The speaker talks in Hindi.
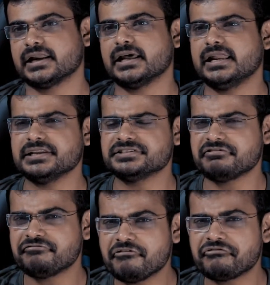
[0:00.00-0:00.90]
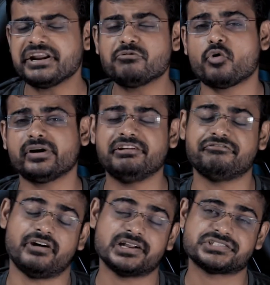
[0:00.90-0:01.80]
लेगा लेकिन सिर्फ 15 वॉट की
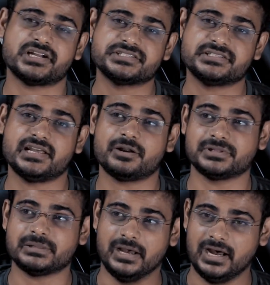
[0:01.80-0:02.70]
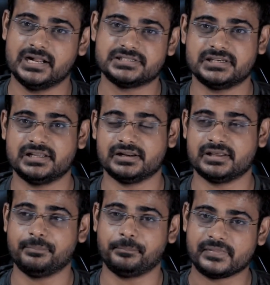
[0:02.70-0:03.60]
फास्ट चार्जिंग यार मतलब आजकल
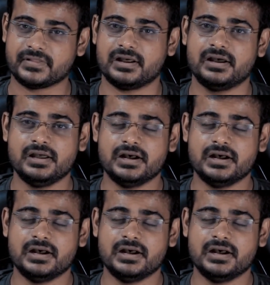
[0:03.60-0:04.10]
के पंद्रह